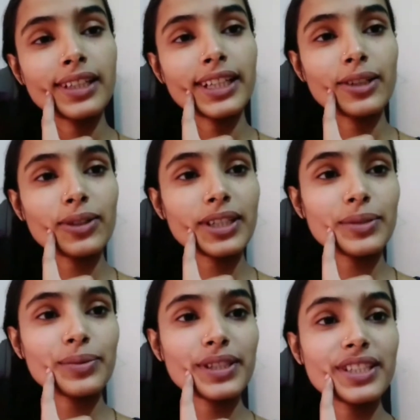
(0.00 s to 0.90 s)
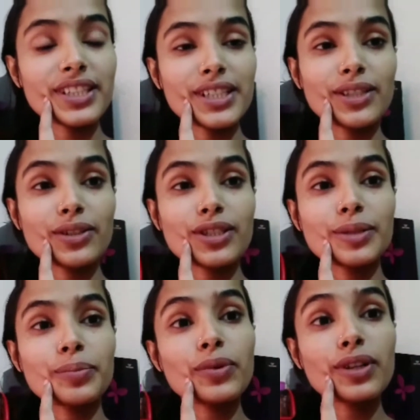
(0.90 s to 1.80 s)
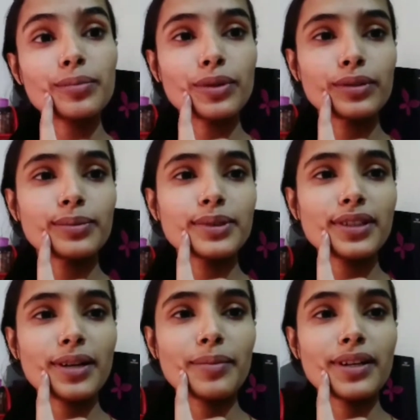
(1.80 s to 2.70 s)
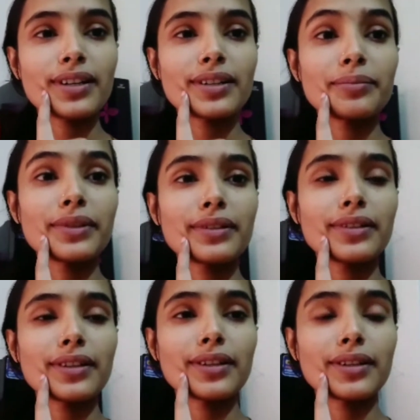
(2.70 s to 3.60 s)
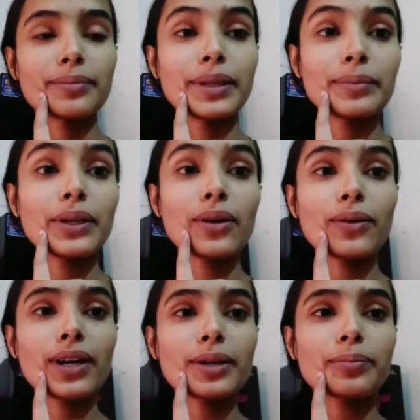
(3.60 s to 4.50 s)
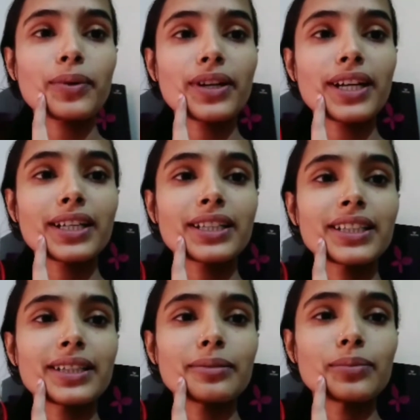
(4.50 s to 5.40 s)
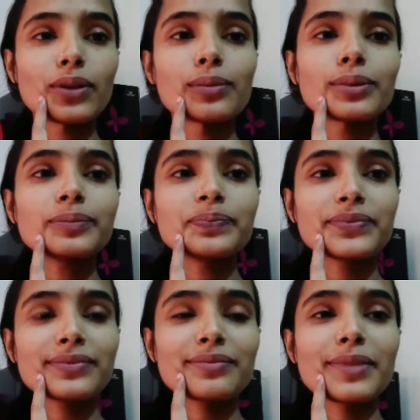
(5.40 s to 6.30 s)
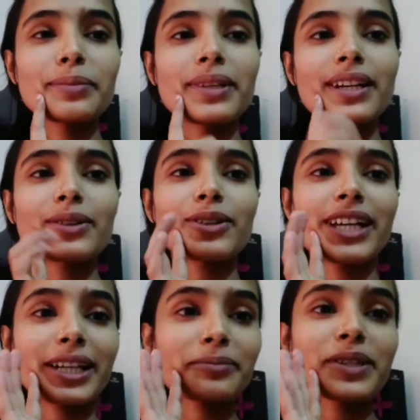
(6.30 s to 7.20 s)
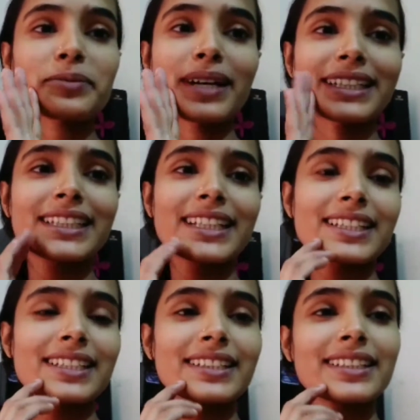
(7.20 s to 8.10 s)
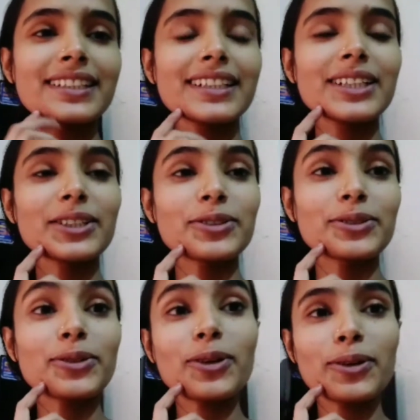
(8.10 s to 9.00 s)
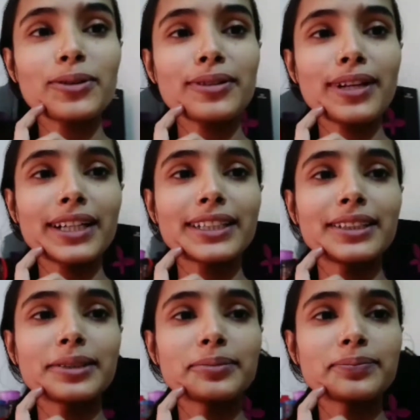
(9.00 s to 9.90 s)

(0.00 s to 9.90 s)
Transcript: কেন কেটে ফেলছি সেটা হচ্ছে পরে বলবো আমার বেবি হওয়ার পরে আর কি বলবো মেবি আরও এক মাস বাকি আছে তো তখন আর কি